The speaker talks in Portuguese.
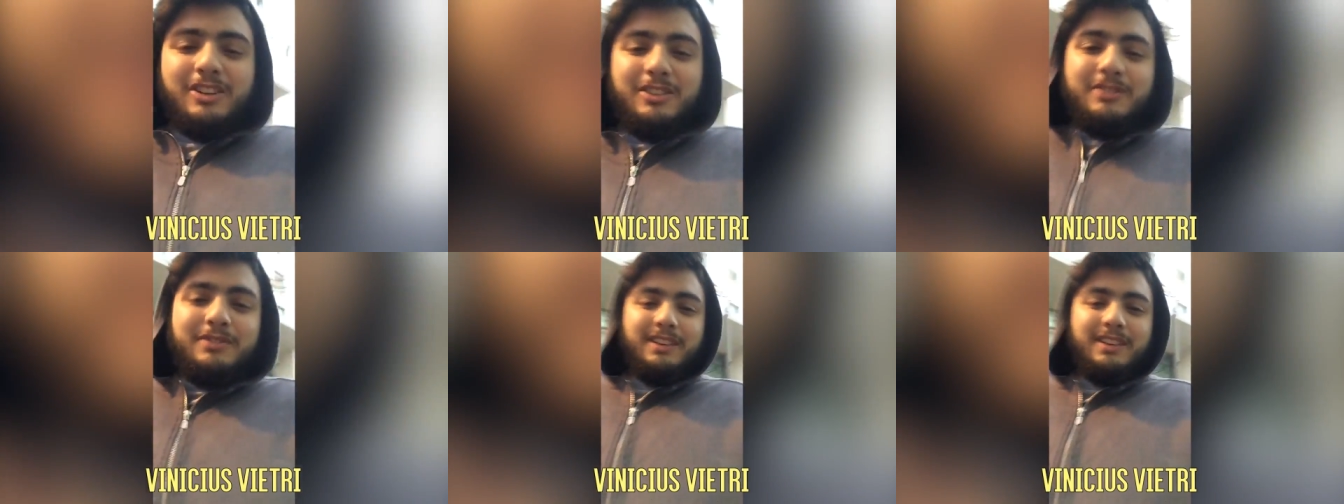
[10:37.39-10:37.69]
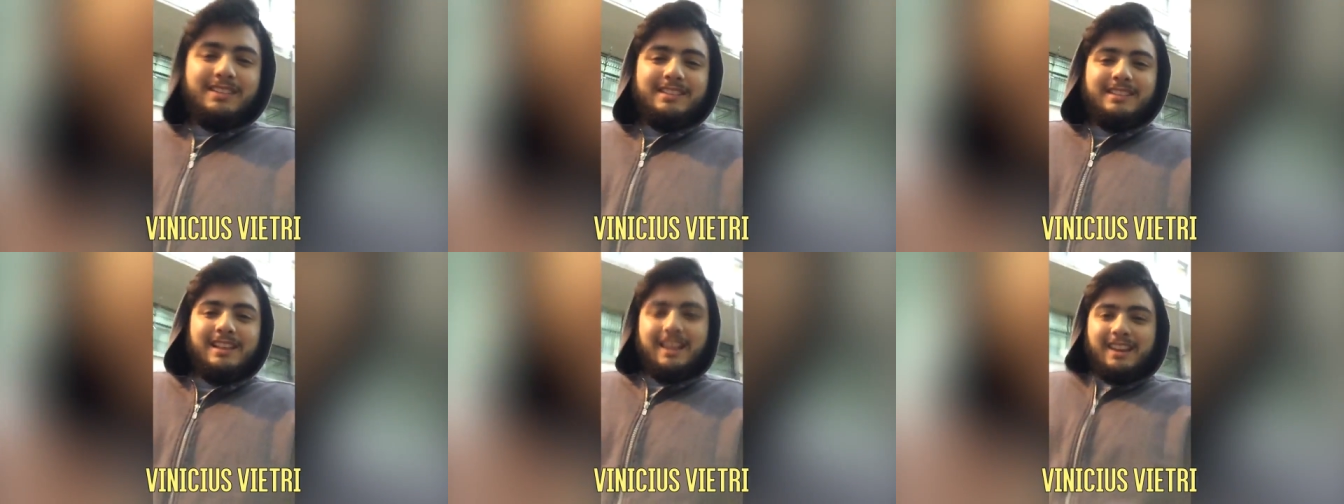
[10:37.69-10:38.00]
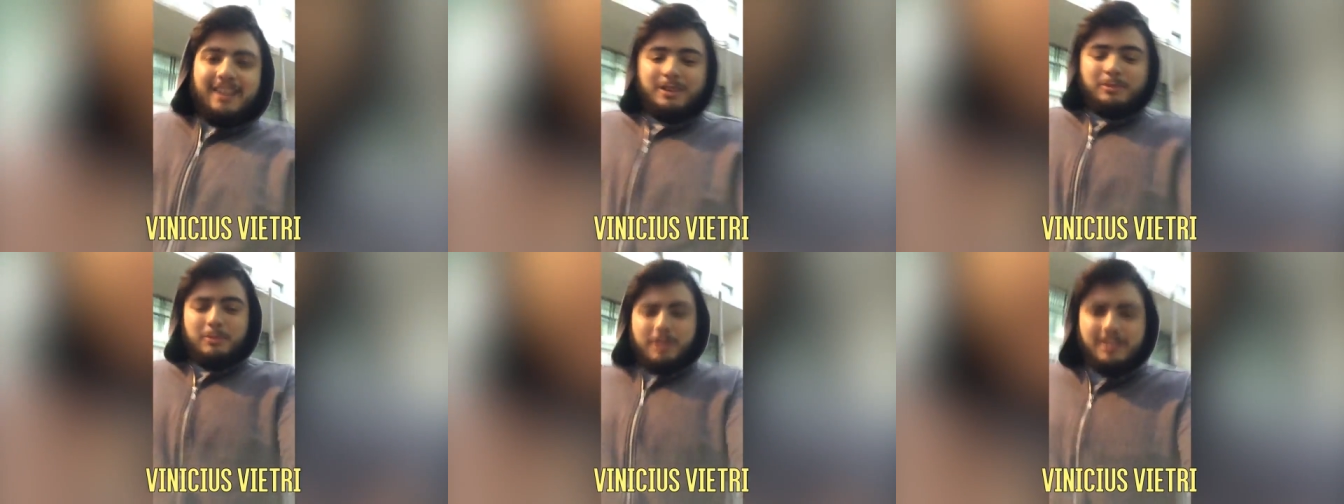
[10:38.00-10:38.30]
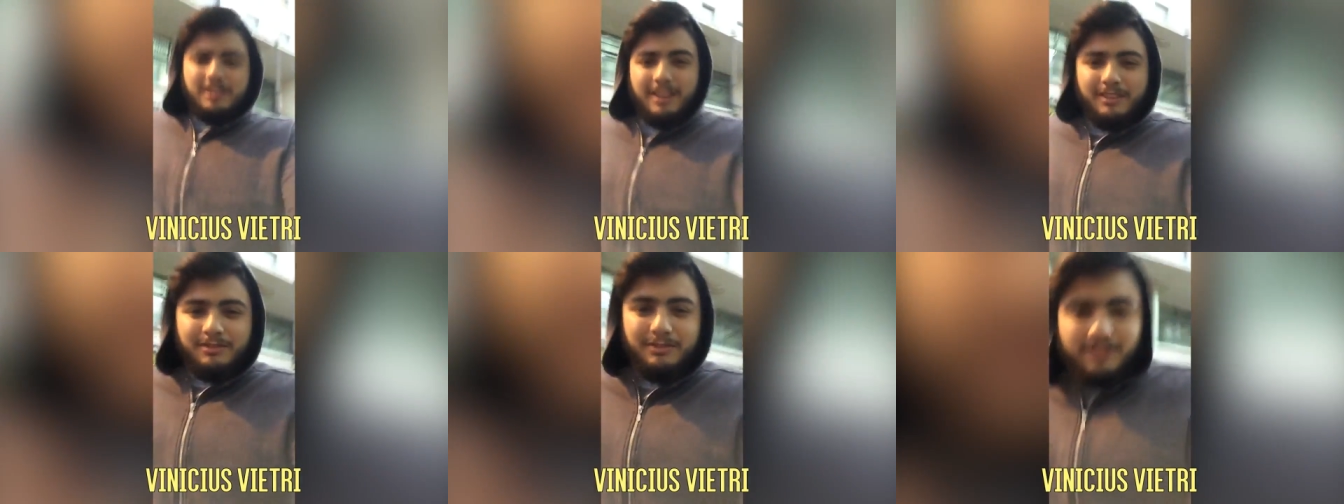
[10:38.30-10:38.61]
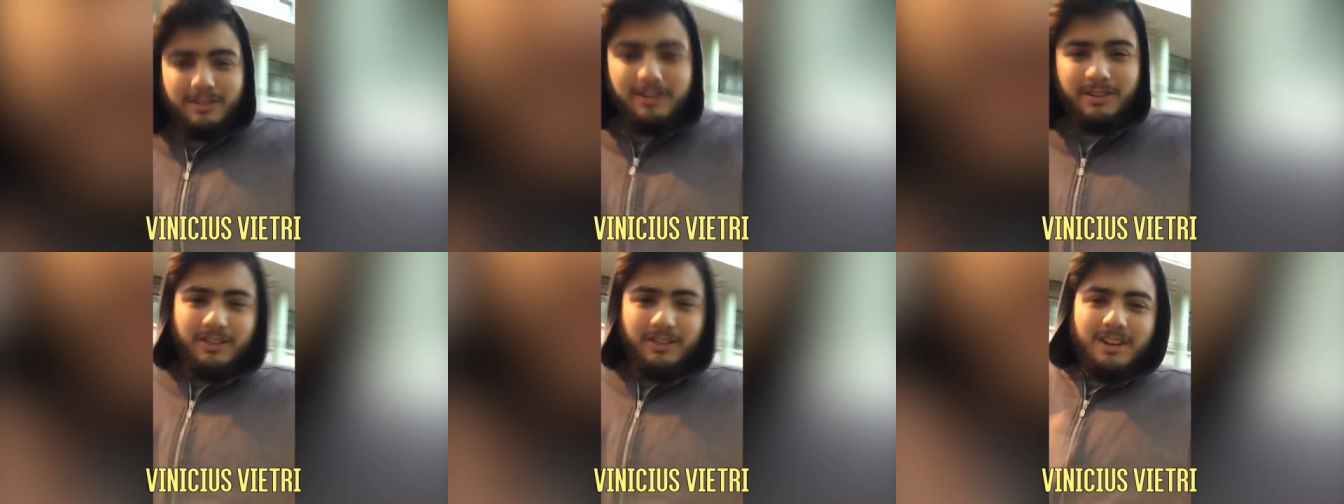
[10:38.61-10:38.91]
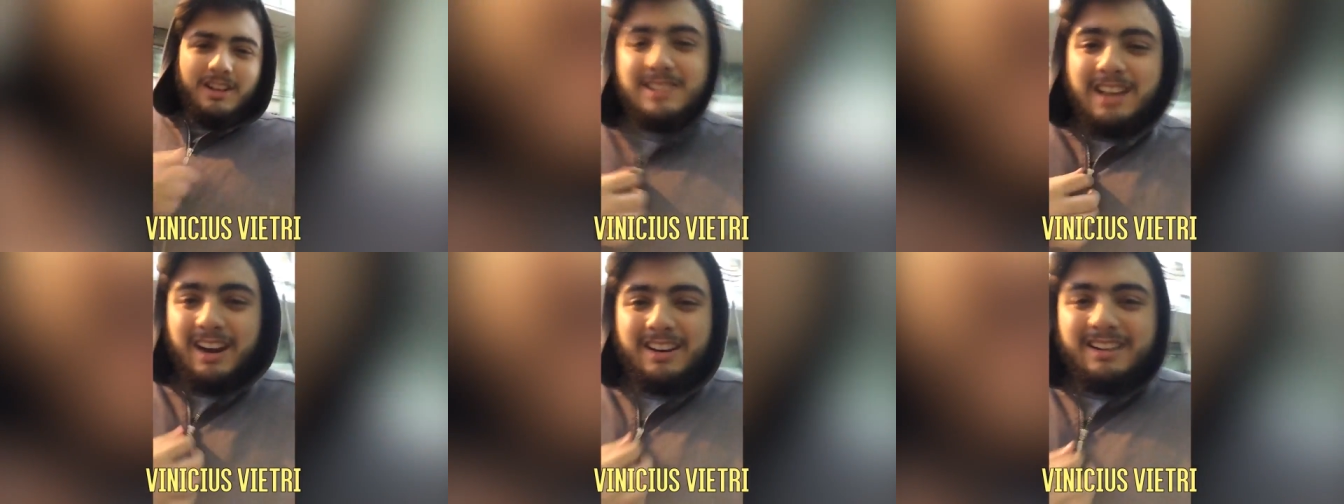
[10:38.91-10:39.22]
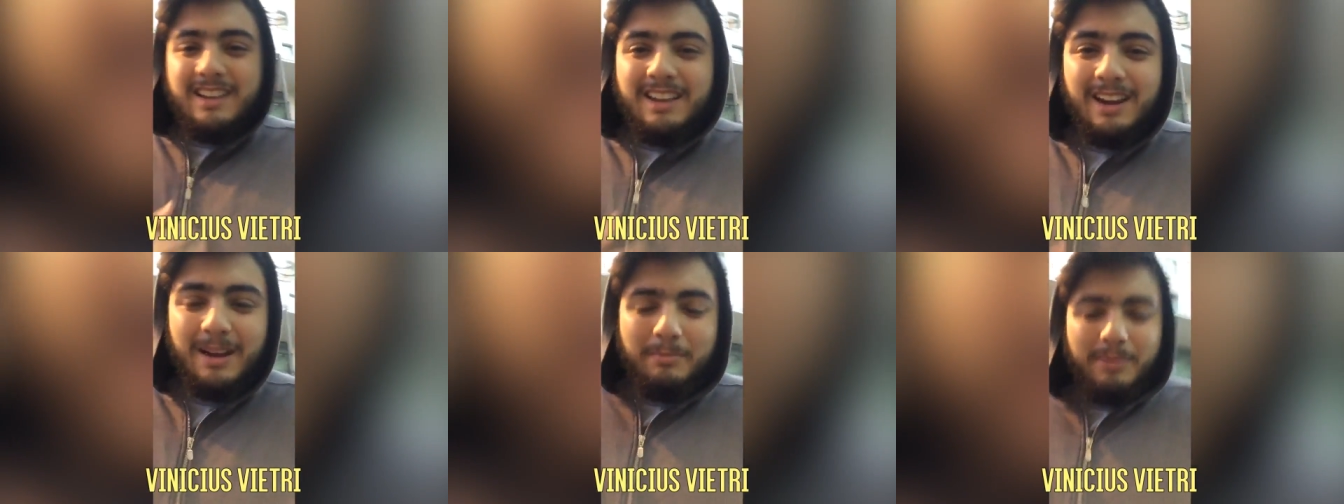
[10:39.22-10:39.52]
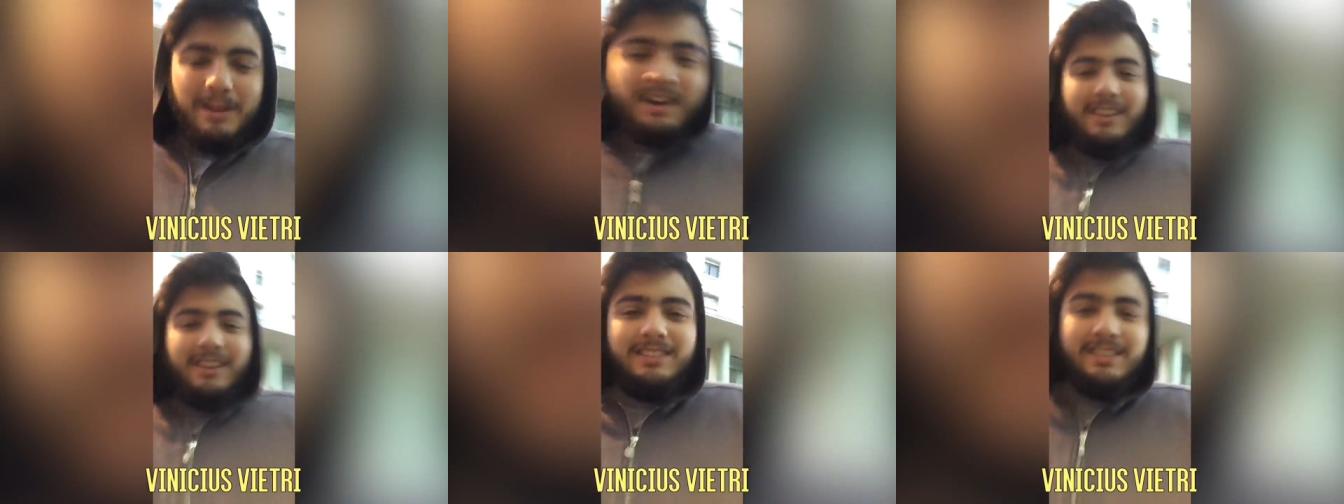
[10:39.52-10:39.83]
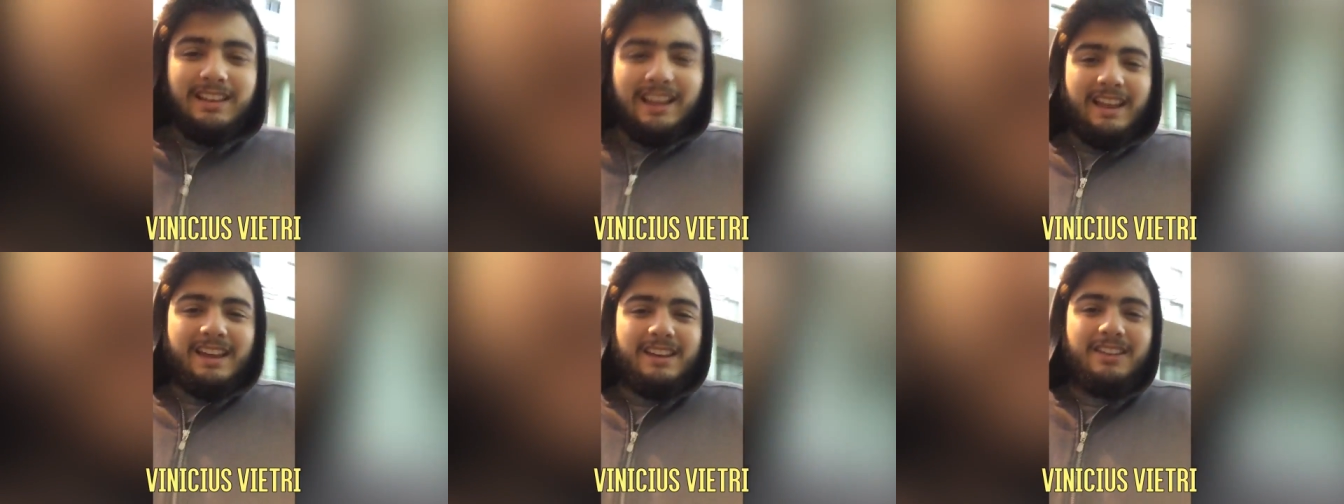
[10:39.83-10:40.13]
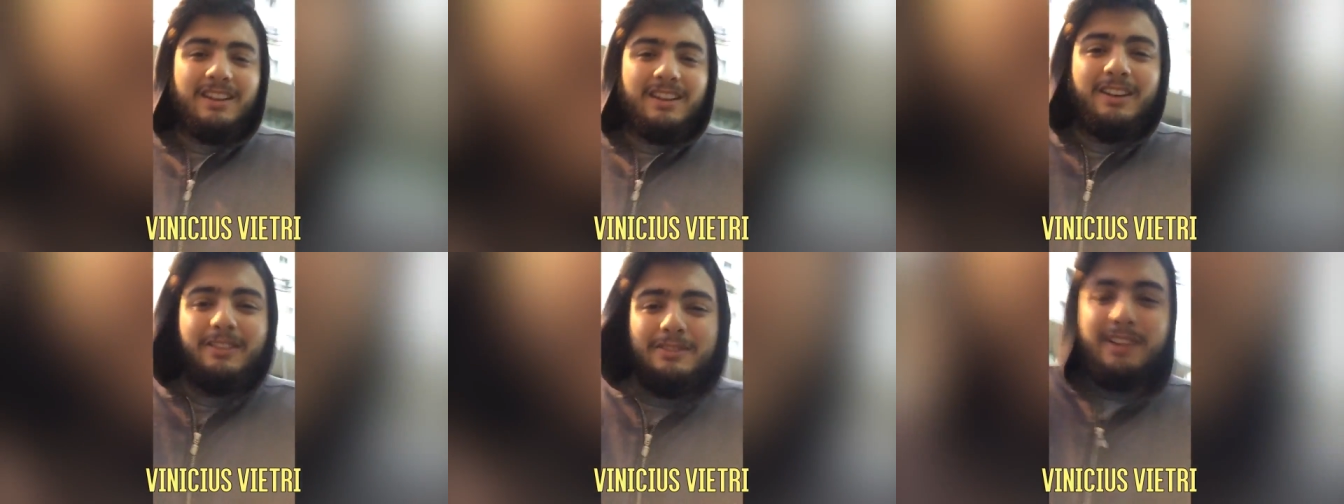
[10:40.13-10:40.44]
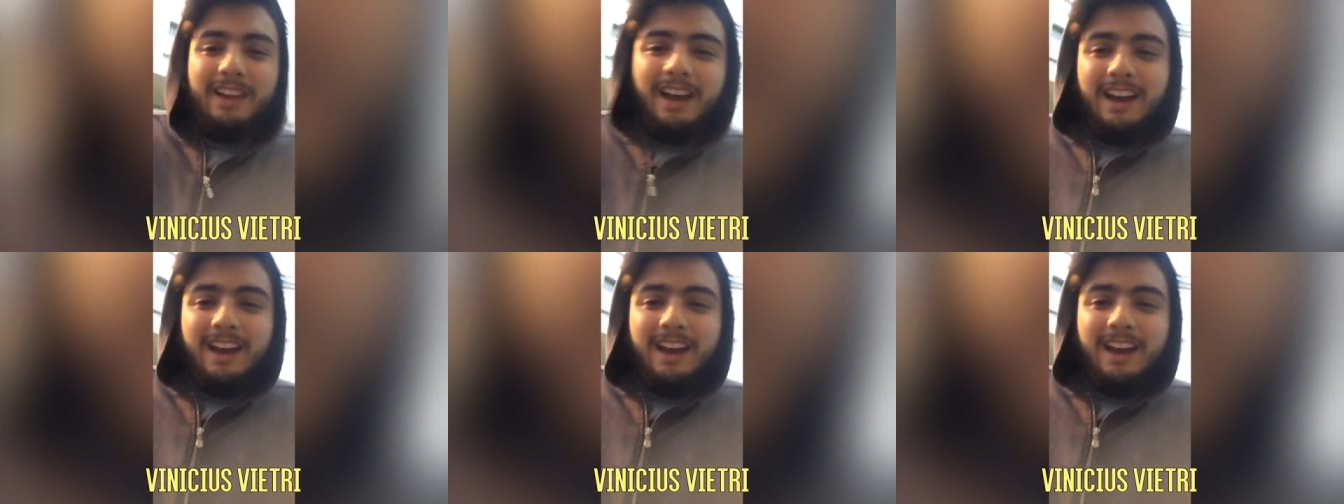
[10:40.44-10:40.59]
Qual que faz dela lá no Botafogo? Os caras não queriam pagar salário não,